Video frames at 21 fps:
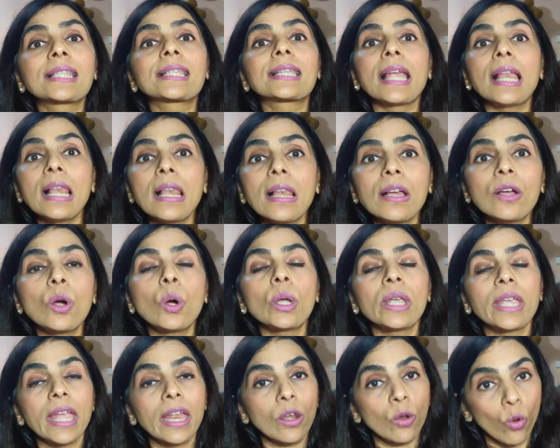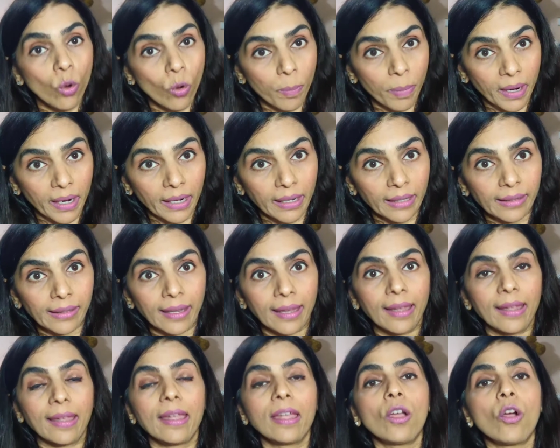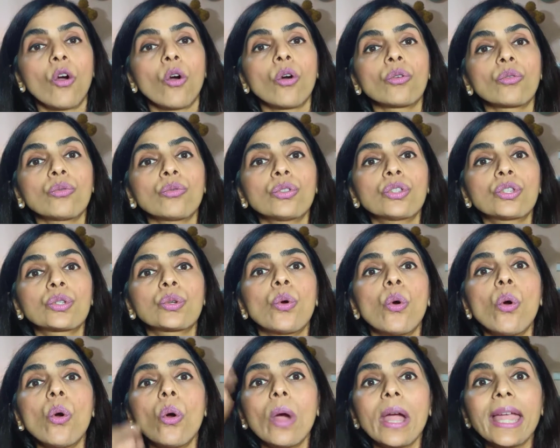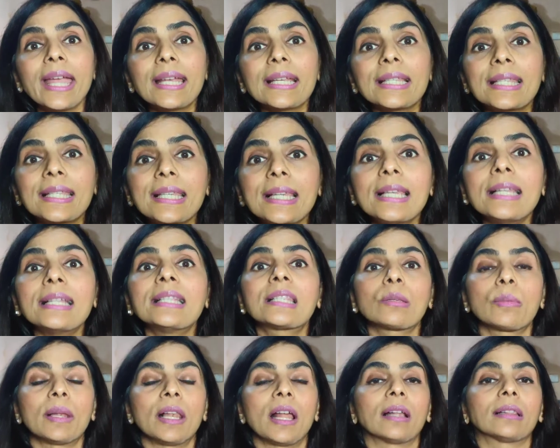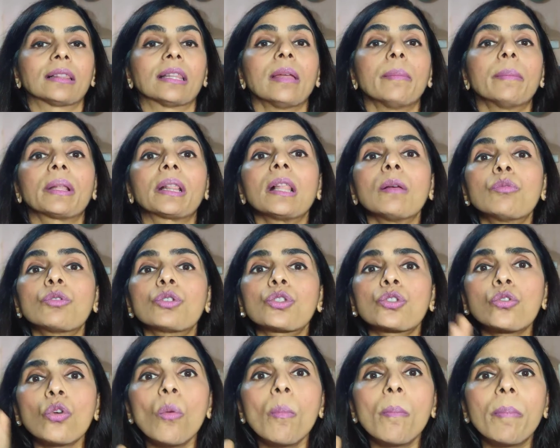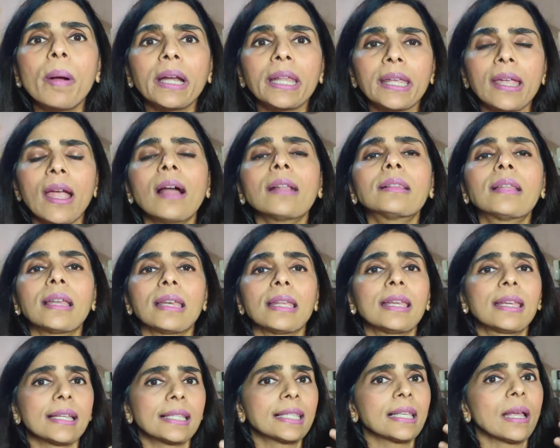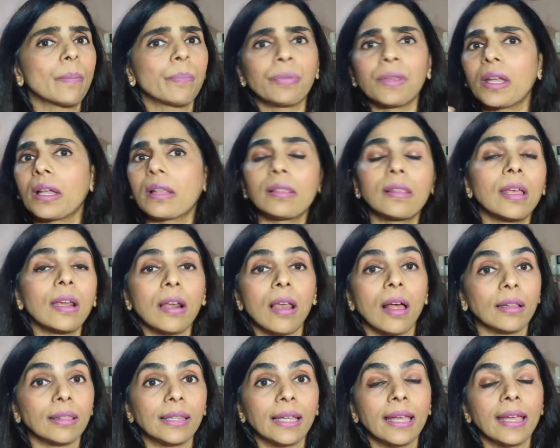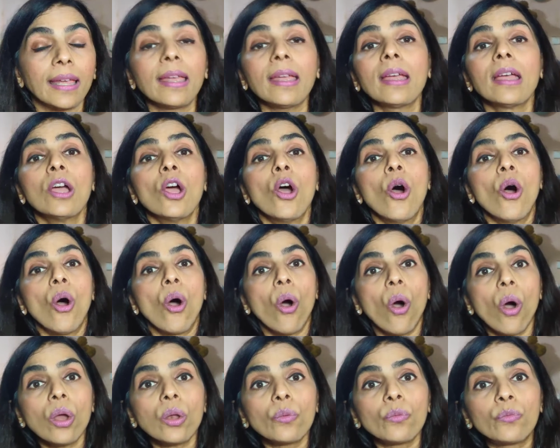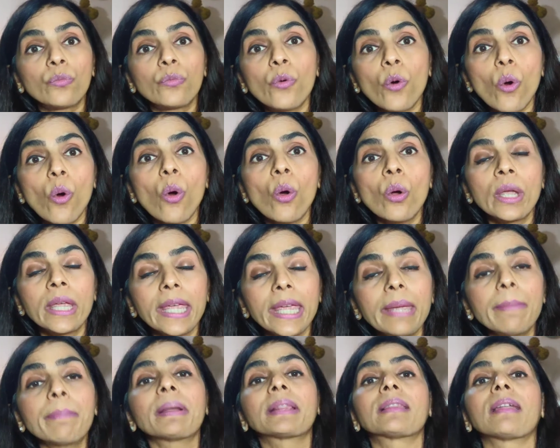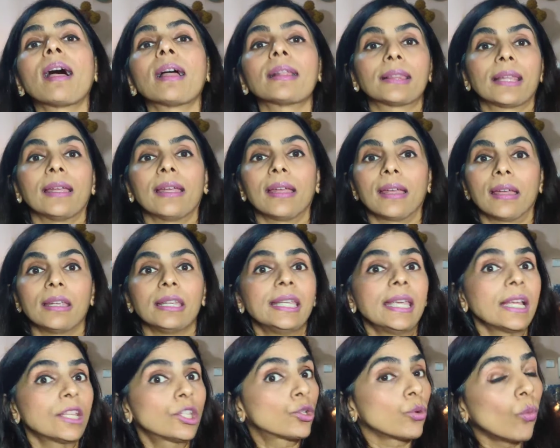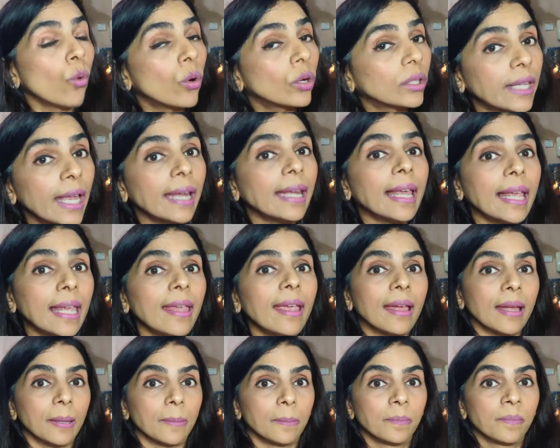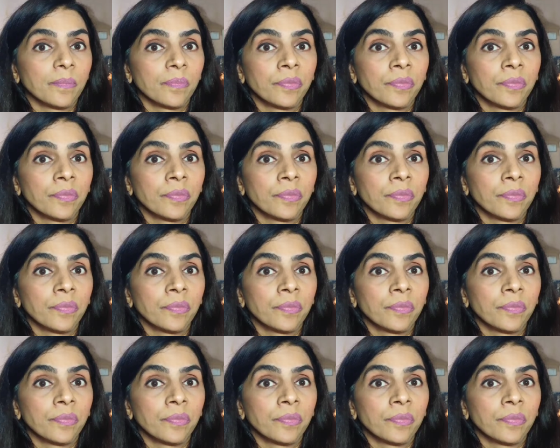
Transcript: स्किल को ये लोग पकड़ते हैं और उसको एक्सेलेंस में लाते हैं मतलब उसको बढ़िया तरीके से अपने अंदर लाते हैं और वो ही बताते हैं ये चूकते नहीं हैं